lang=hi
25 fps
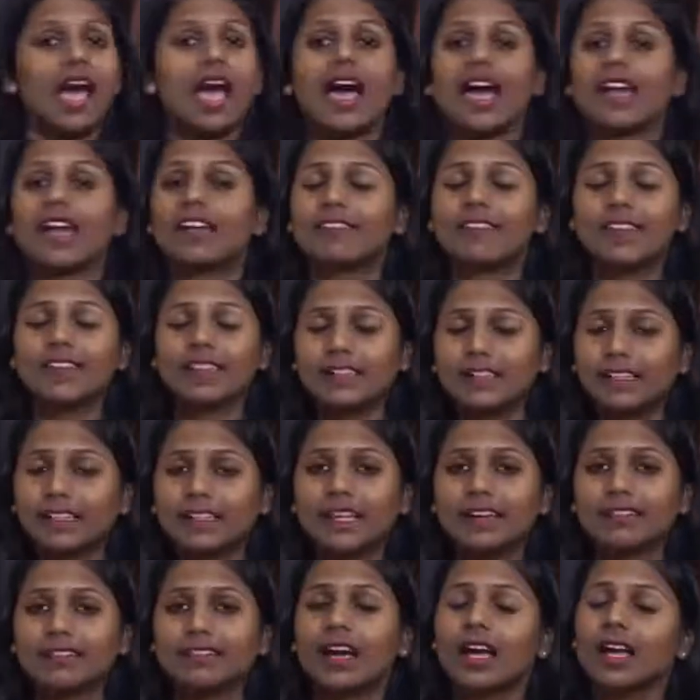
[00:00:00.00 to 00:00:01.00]
आयुर्वेदिक
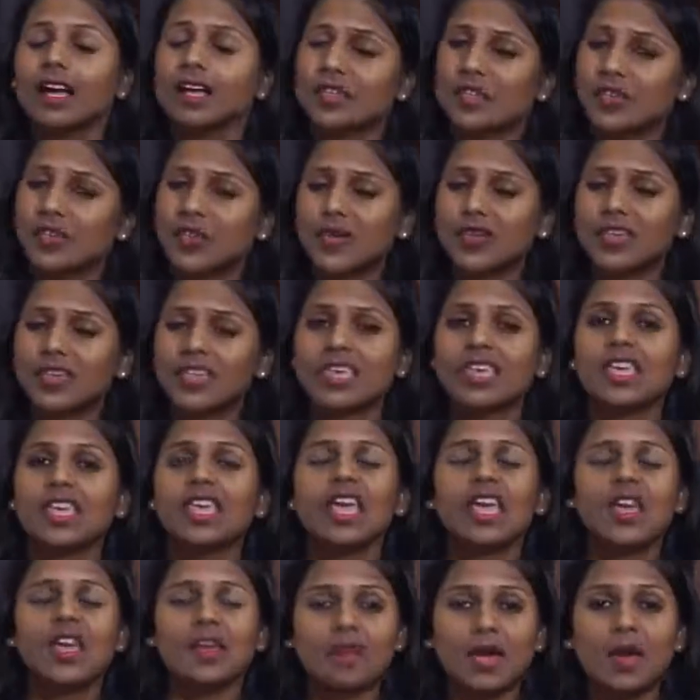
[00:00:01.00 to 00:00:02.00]
दवा क्योंकि
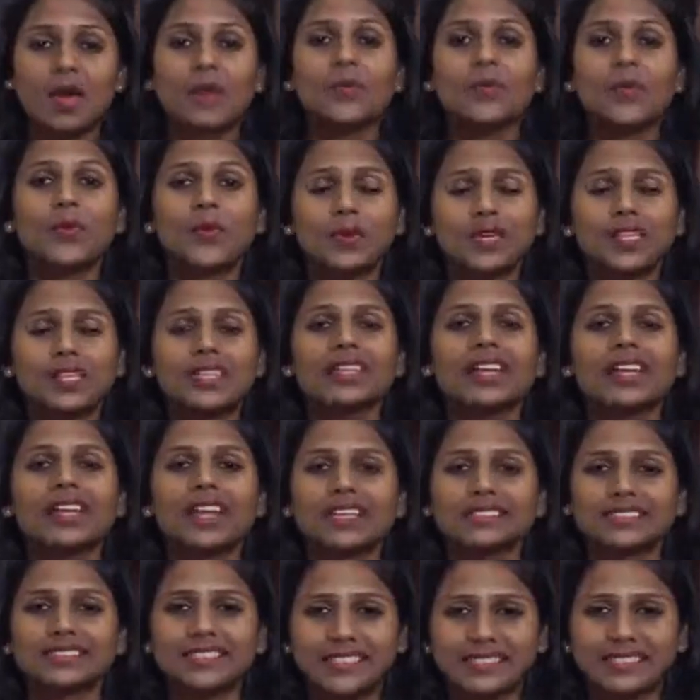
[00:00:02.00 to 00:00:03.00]
वह पूरी
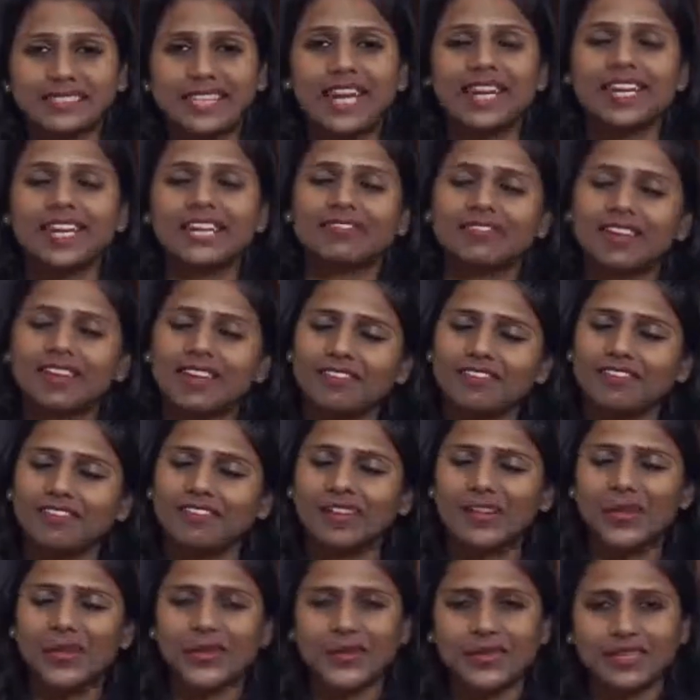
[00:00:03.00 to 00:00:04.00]
तरह से साइड इफेक्ट
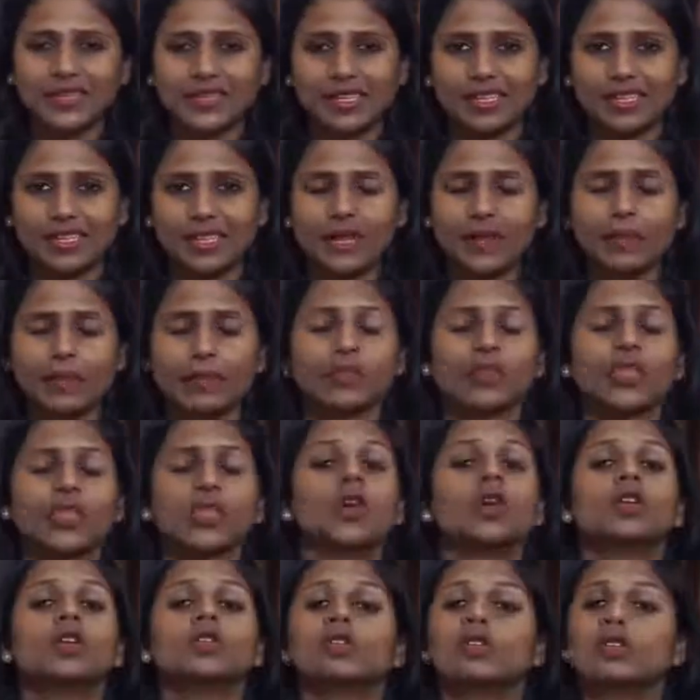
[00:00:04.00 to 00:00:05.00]
फ्री होती है
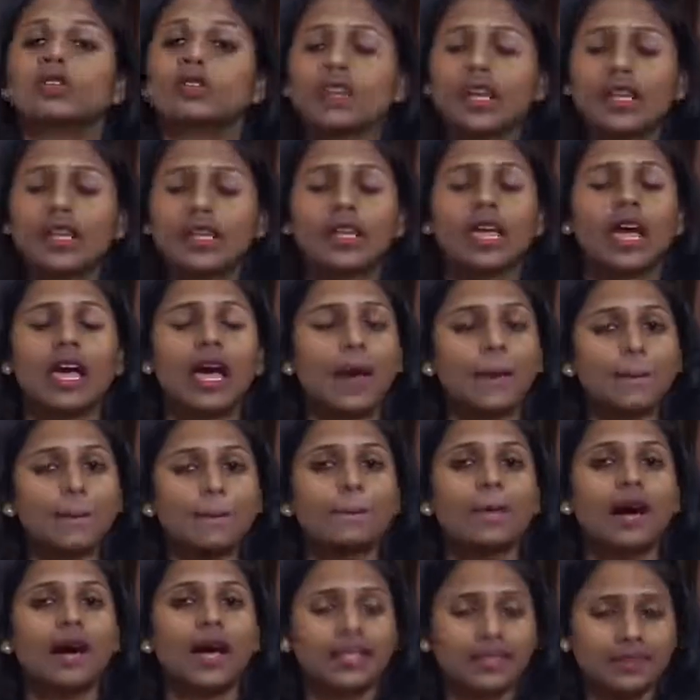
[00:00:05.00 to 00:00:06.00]
तो चलिए अब
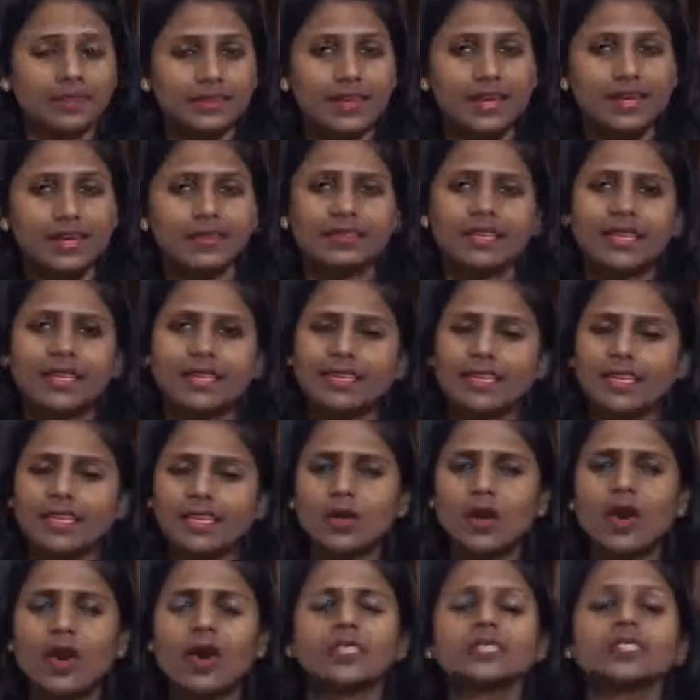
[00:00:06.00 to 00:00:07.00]
बात करते हैं कि
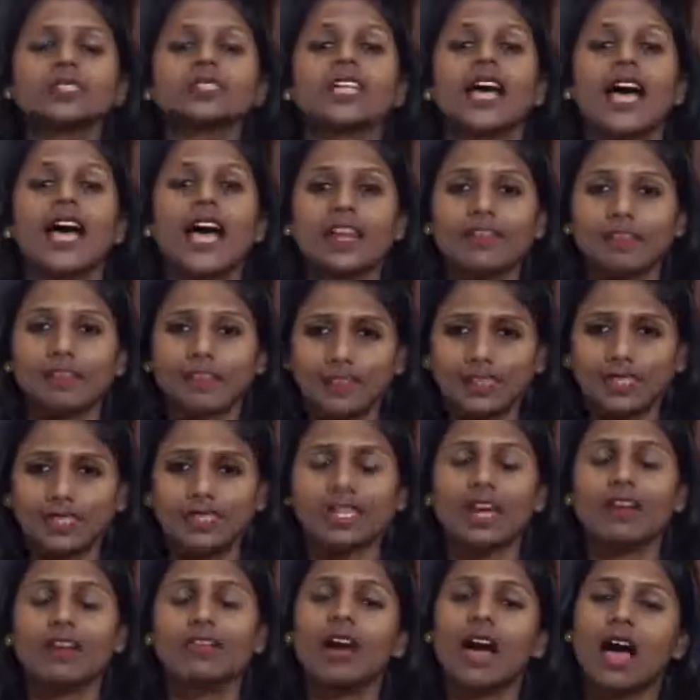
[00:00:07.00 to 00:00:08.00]
कौन सी आयुर्वेदिक
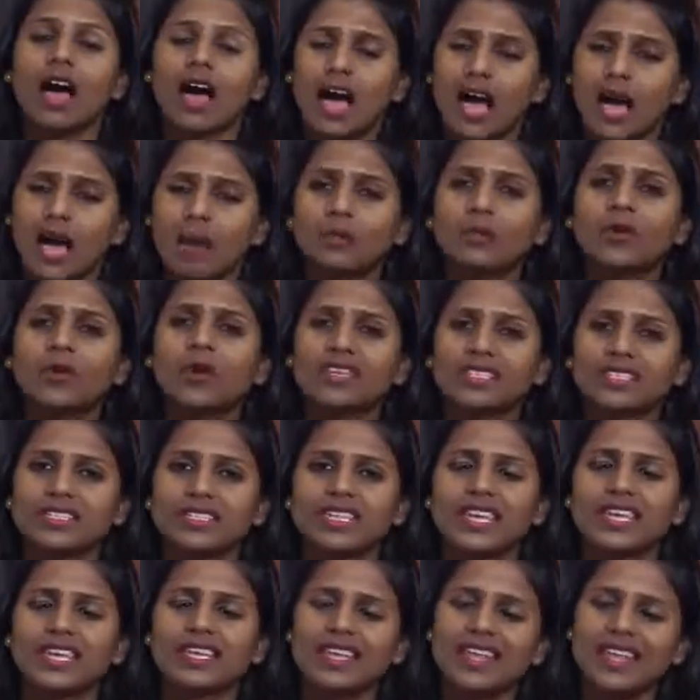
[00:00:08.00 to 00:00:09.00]
दवा आपको
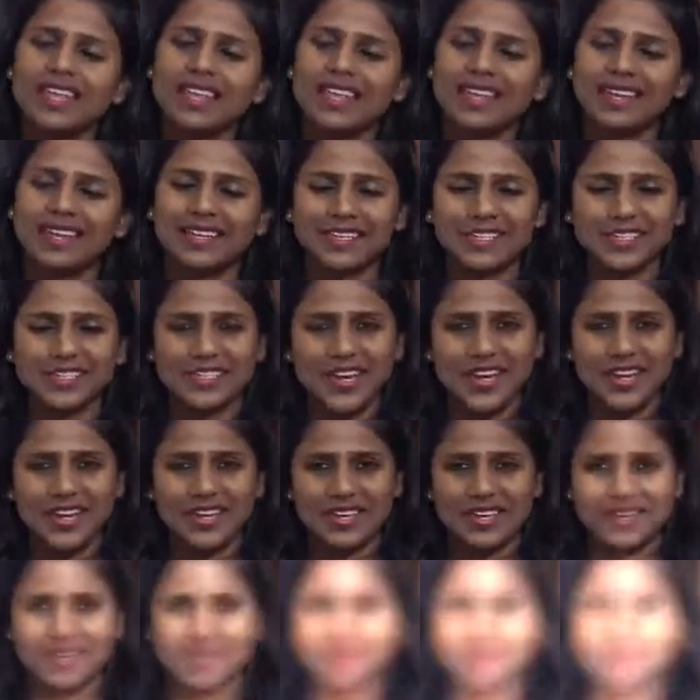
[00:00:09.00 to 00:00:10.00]
इसके लिए लेनी
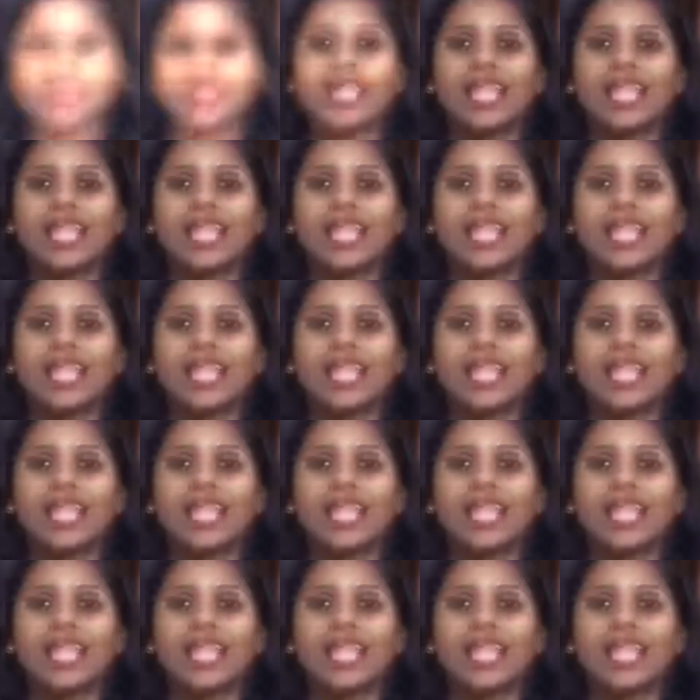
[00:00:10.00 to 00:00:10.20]
चाहिए